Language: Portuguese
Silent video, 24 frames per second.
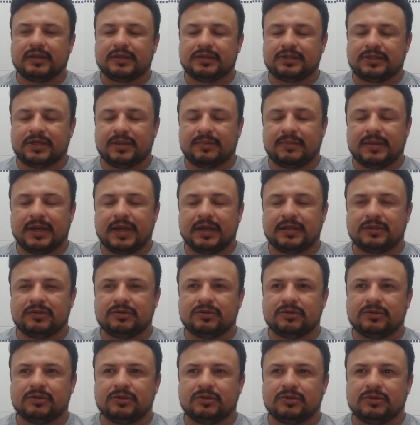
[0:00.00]

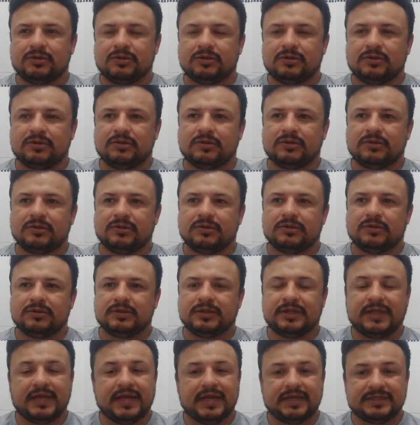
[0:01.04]
chamado
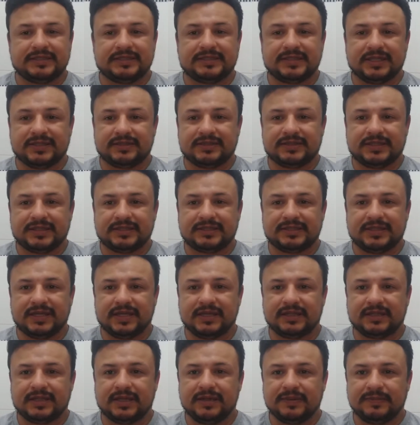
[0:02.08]

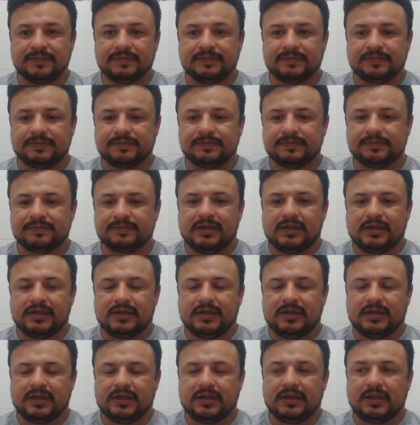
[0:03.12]
DS-160
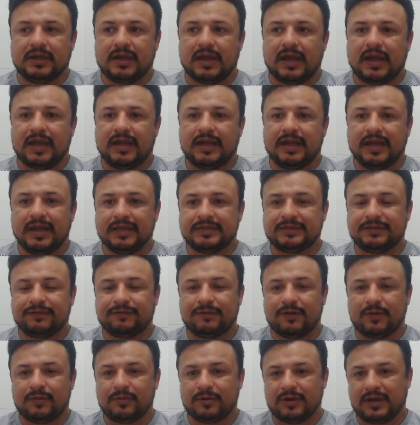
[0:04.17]
e esse
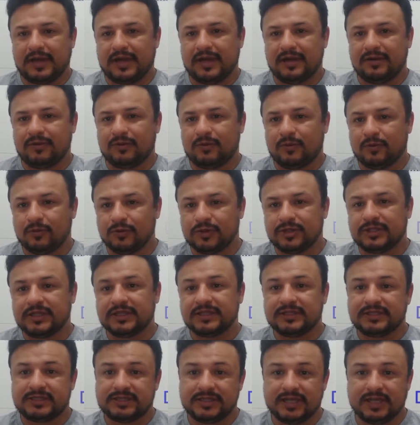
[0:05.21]
formulário
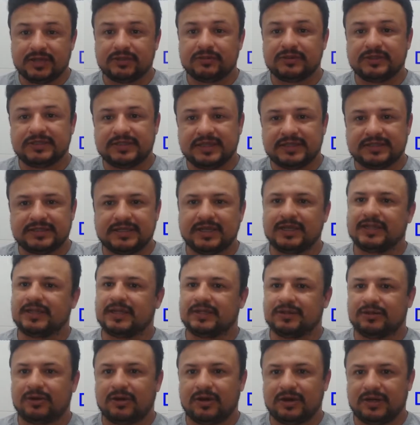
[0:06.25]
custa
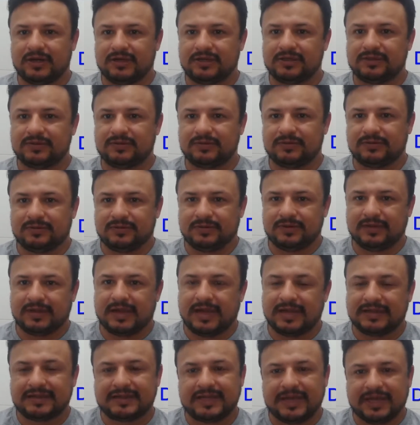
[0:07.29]
160 dólares,
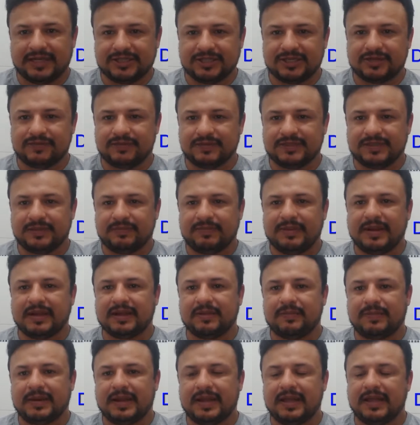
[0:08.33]
a taxa que você
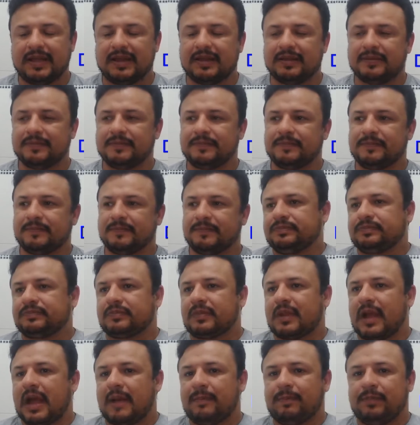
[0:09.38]
paga para ela.
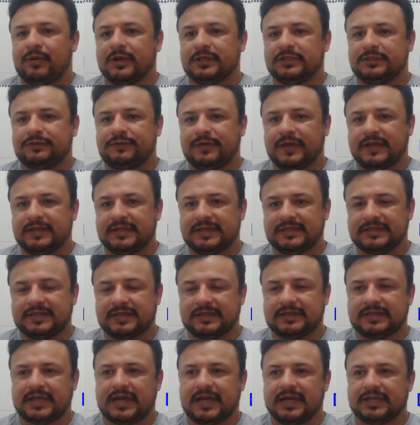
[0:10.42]
Após feita essa
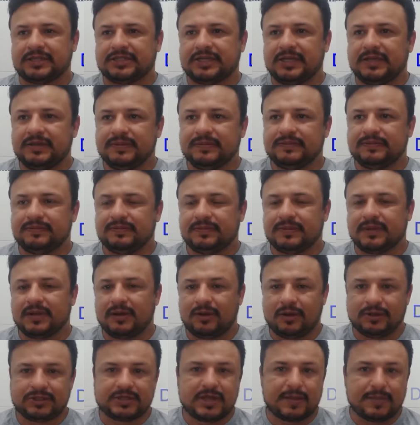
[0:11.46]
taxa,
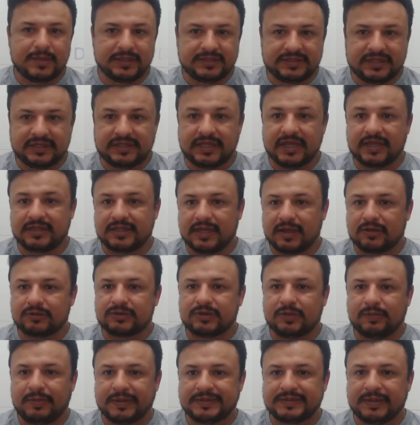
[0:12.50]
logicamente você tem que estar com
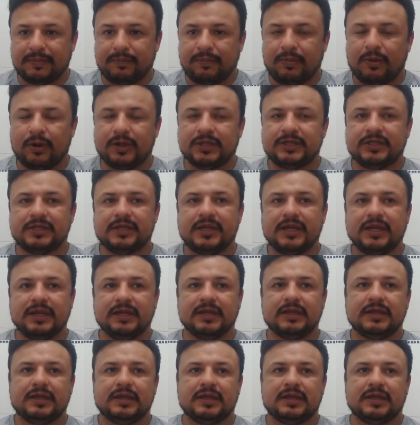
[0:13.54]
seu passaporte, né?